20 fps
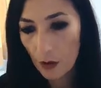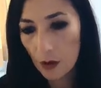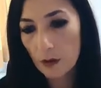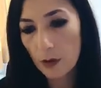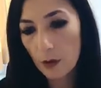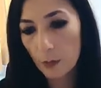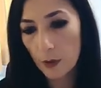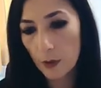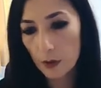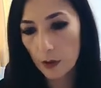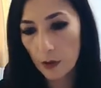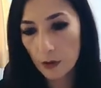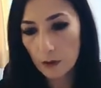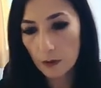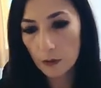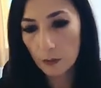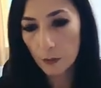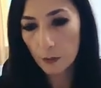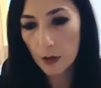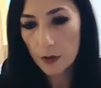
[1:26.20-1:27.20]
E tabi
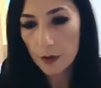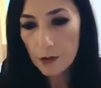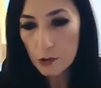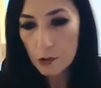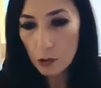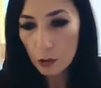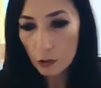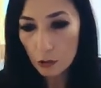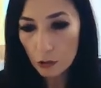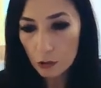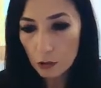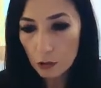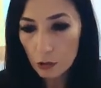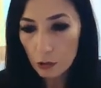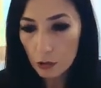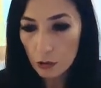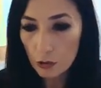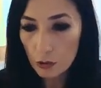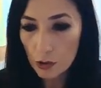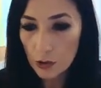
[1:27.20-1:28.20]
katılımlarınız
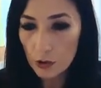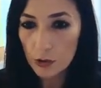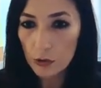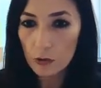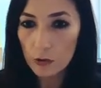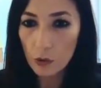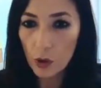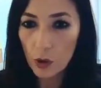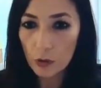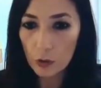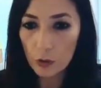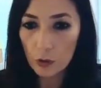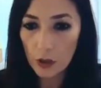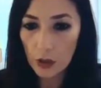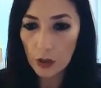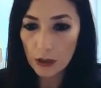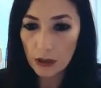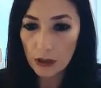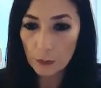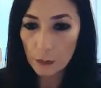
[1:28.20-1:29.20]
zorunlu. E, doğal
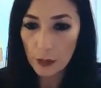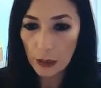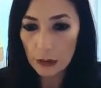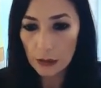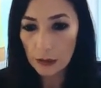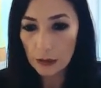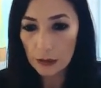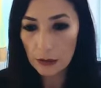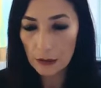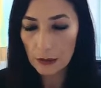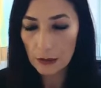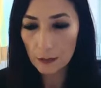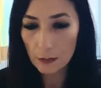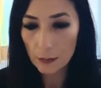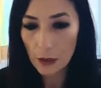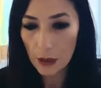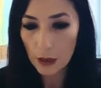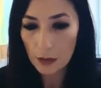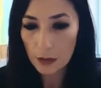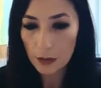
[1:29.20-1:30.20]
olarak kimler girdi
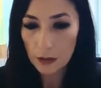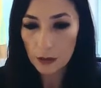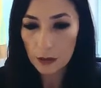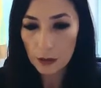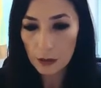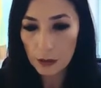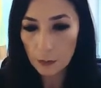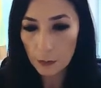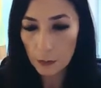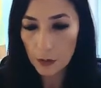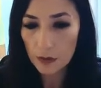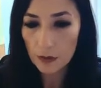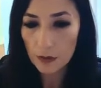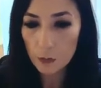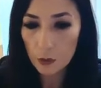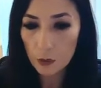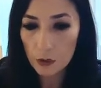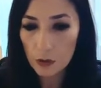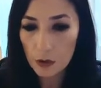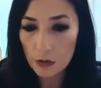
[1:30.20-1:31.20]
kimler e,
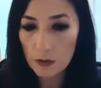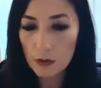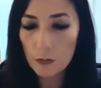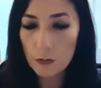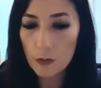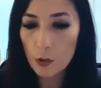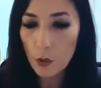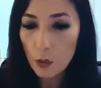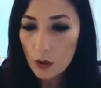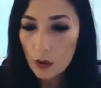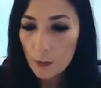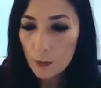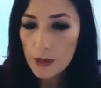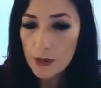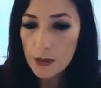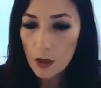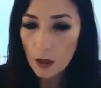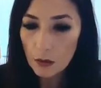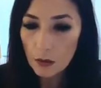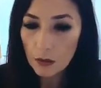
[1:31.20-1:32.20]
girmedi bunların da bir
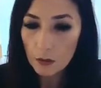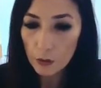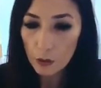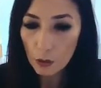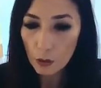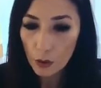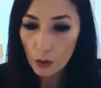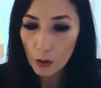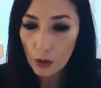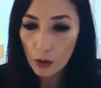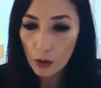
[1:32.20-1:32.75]
yoklaması alınıyor.